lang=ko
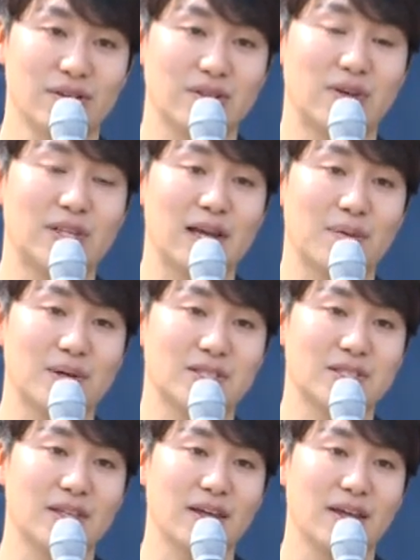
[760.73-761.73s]
전사를
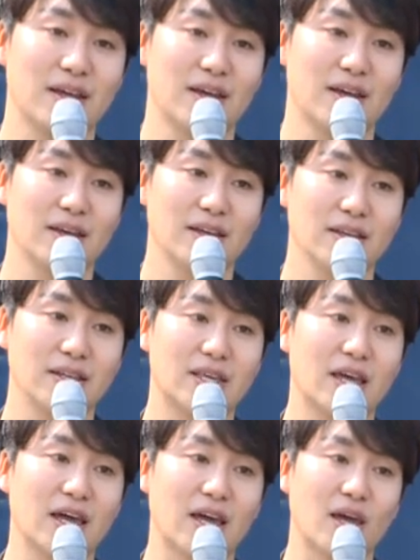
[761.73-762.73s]
봤을 때.
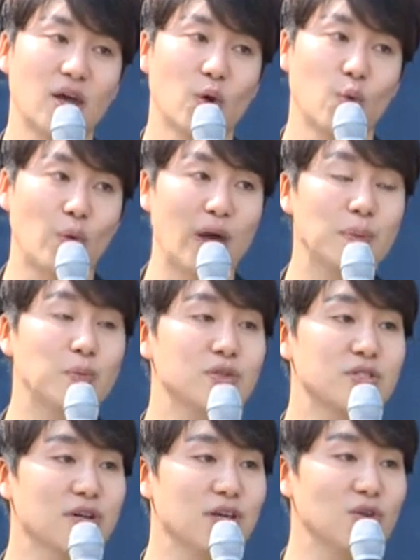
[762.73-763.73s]
이게
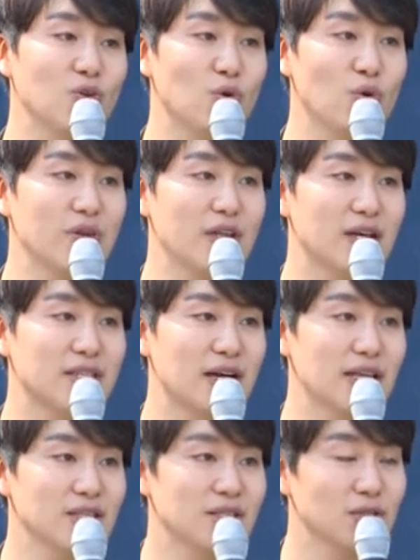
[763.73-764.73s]
외부적인 요인에
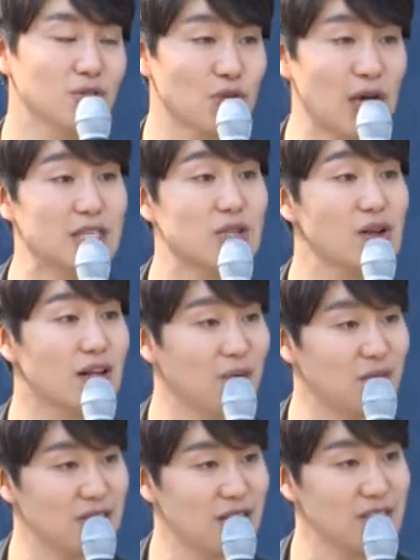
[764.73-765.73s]
의한
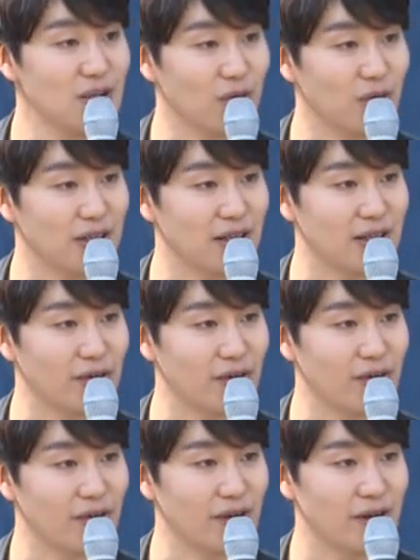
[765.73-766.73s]
좌절감이 찾아오게 되는
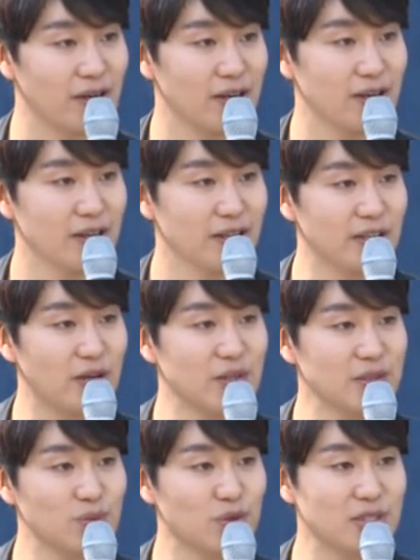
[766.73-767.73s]
거예요.
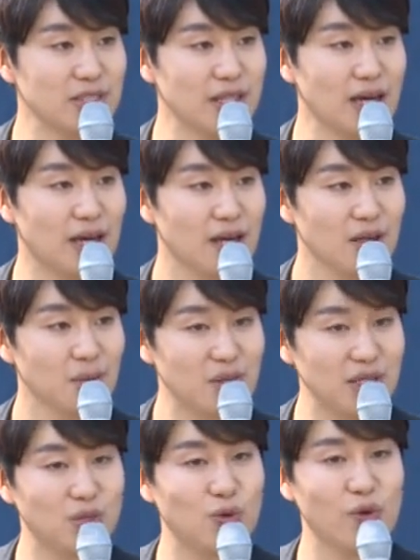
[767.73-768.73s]
이것은 무엇이냐?
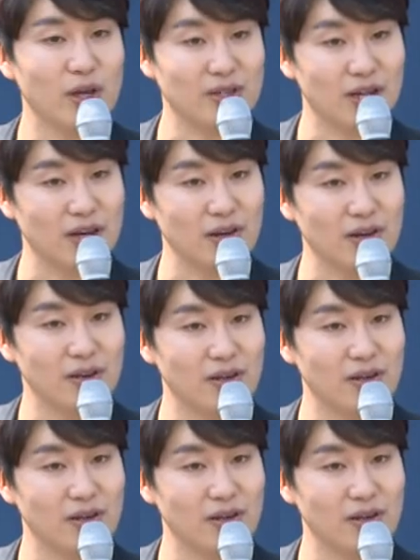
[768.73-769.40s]
비교에 의한 거.